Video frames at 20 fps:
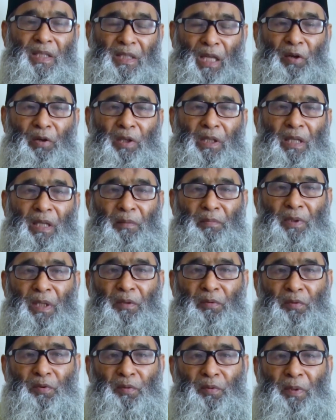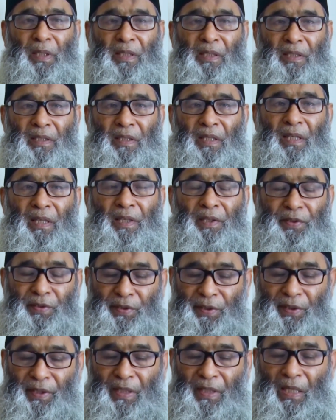তাহলে আমরা কোরবানির
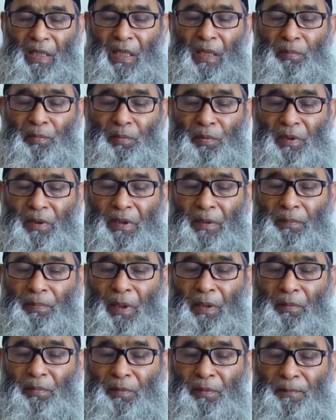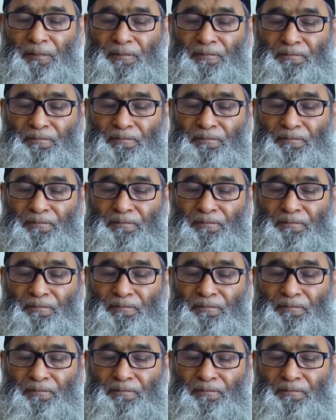শিক্ষা লাভ করতে পারবো